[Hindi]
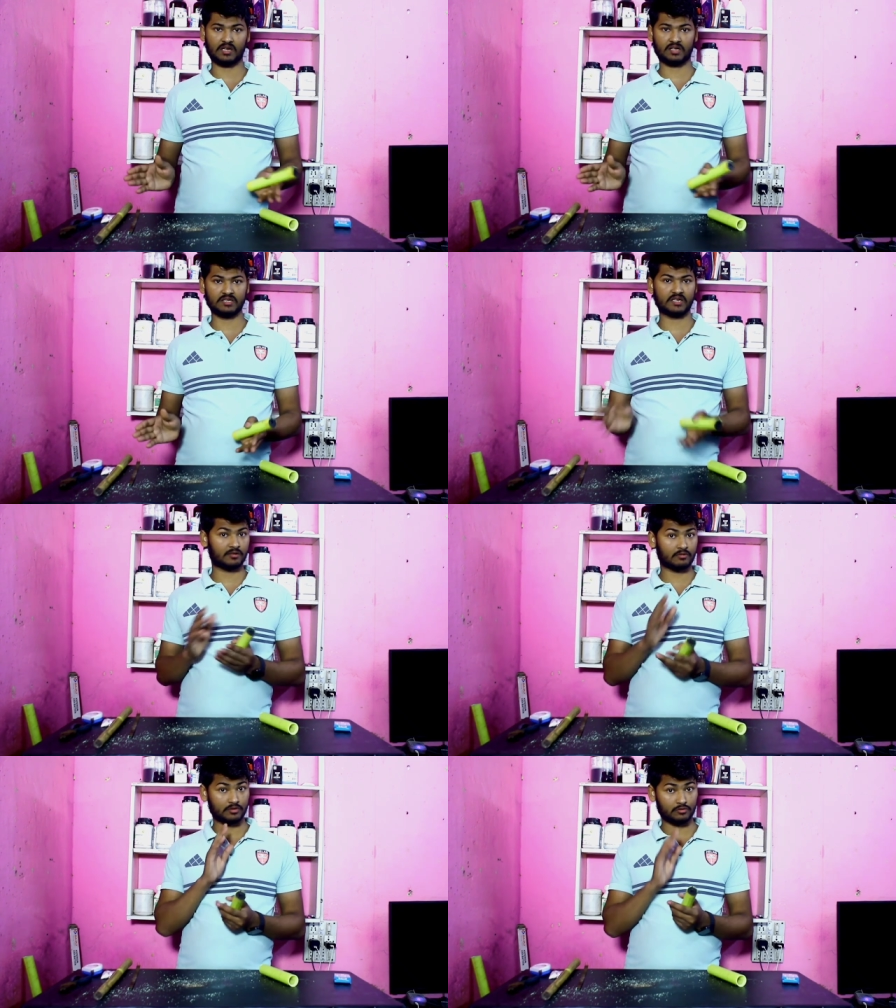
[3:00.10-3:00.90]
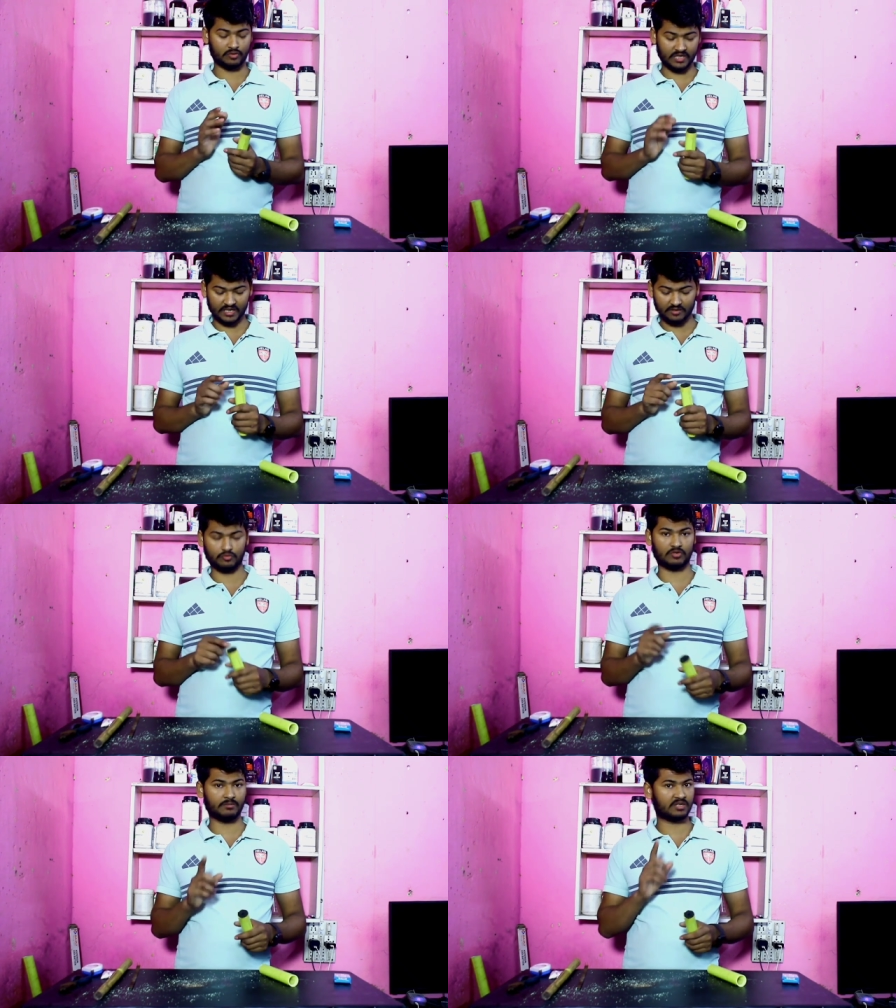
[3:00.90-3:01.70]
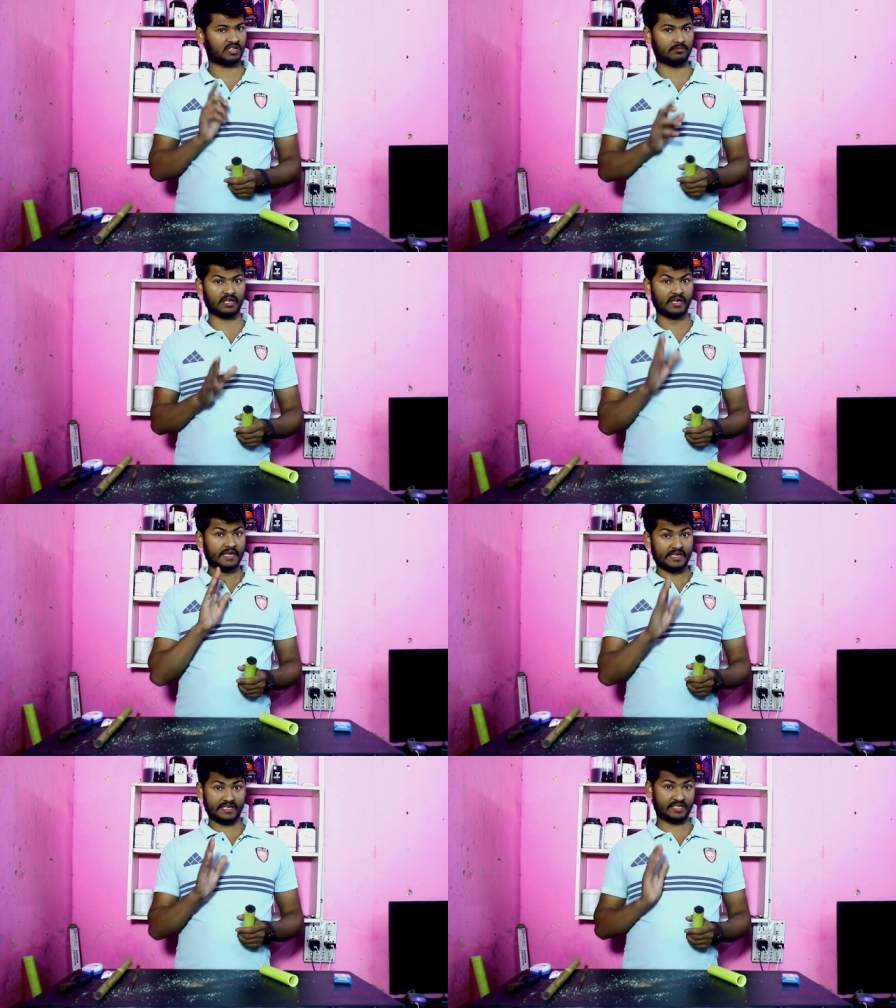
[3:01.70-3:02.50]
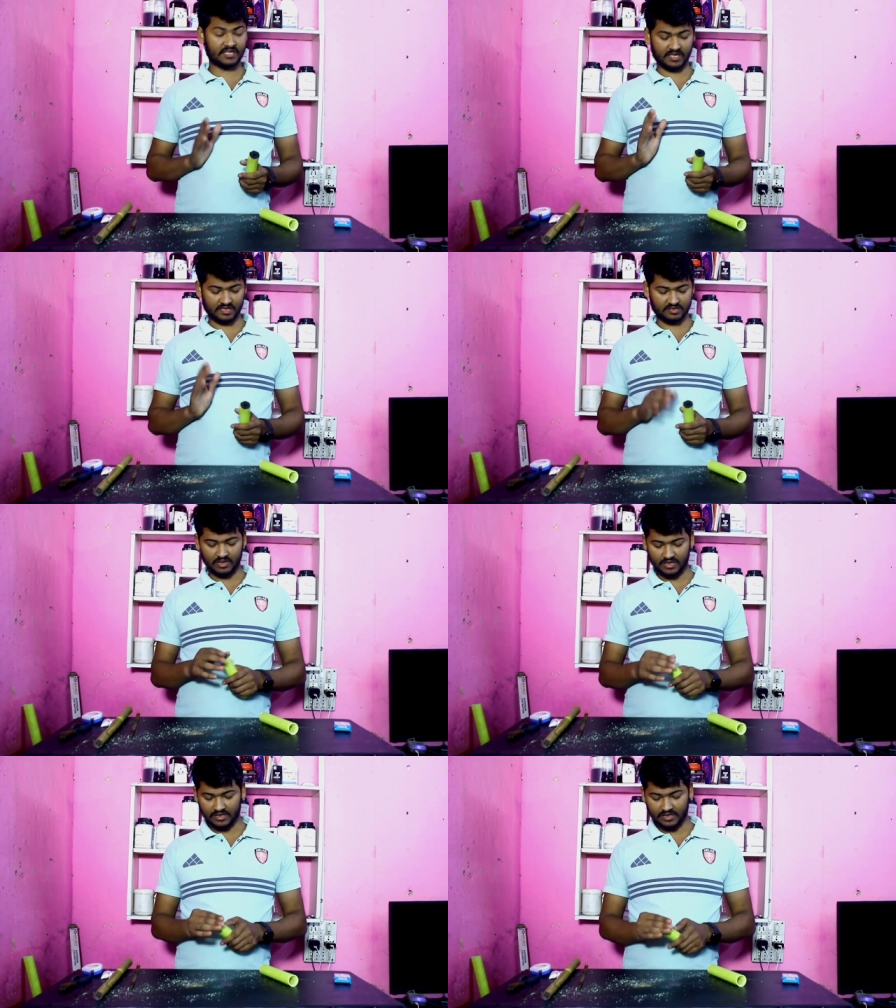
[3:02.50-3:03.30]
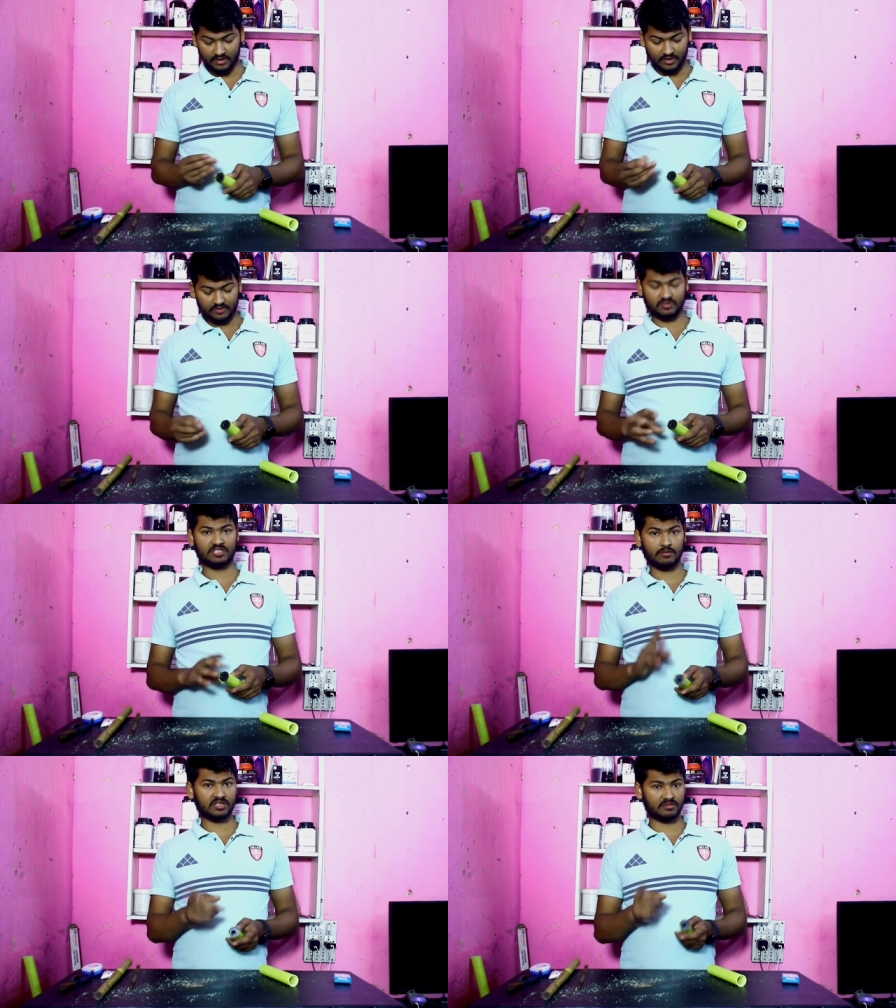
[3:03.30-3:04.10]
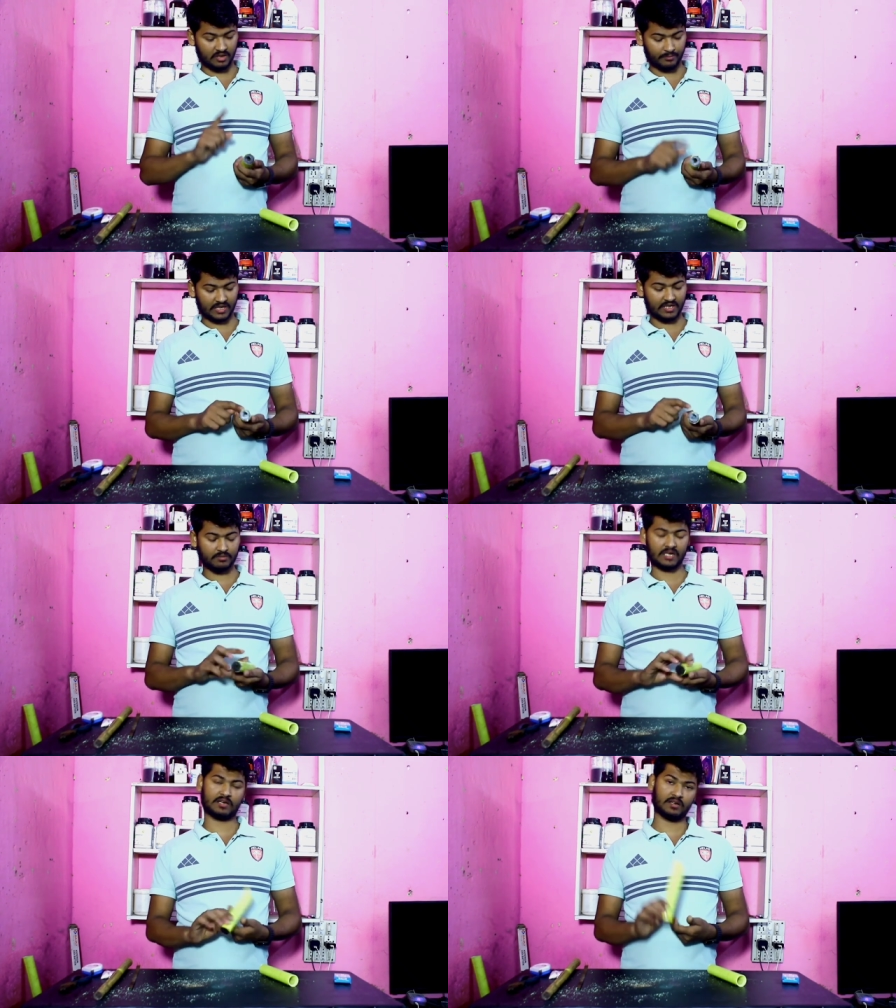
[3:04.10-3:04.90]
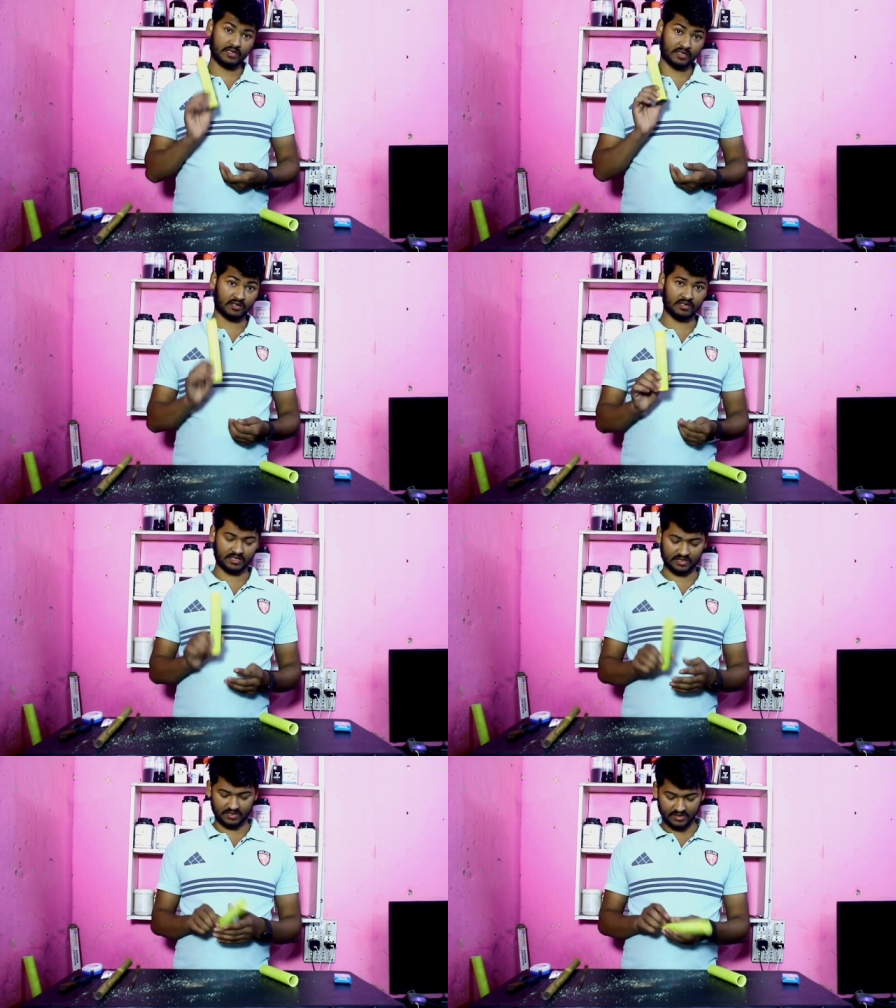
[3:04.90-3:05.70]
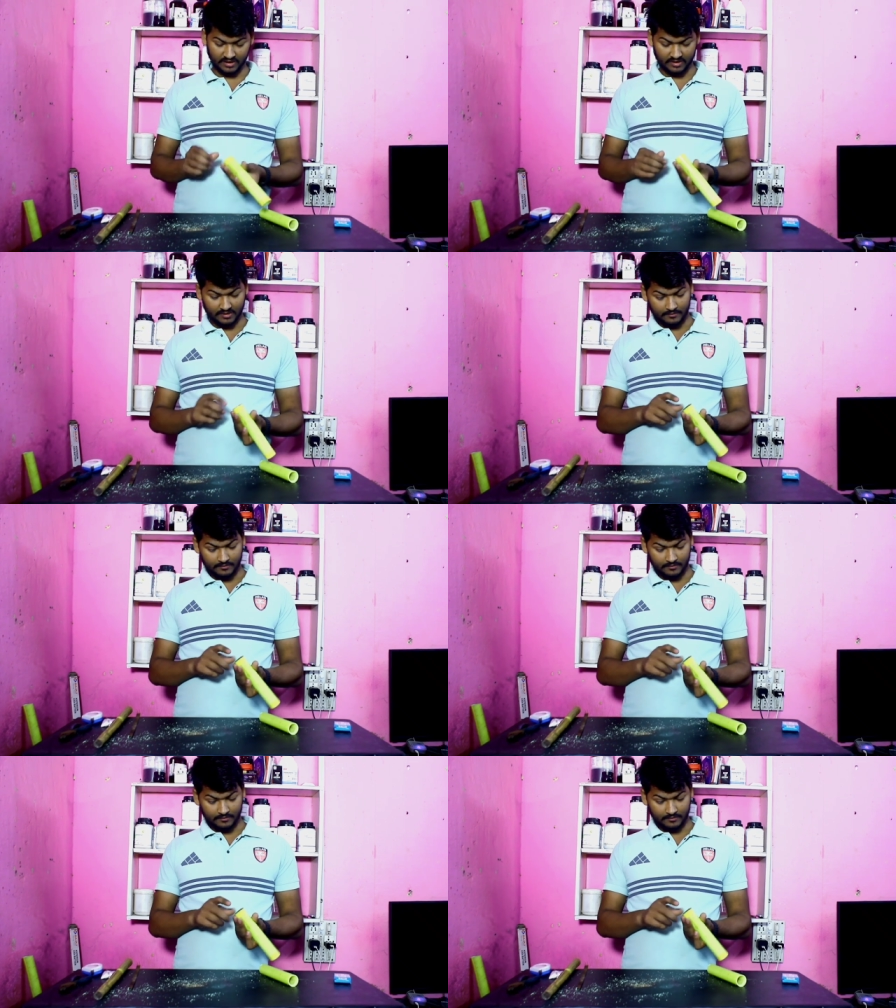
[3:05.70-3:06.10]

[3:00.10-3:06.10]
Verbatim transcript: ज़्यादा लग जाएगा क्योंकि सूखेगा नहीं सूखने में तकरीबन एक डेढ़ घंटा समय लगेगा तो इसकी वजह से मैंने पहले ही बना कर रख लिया था ठीक है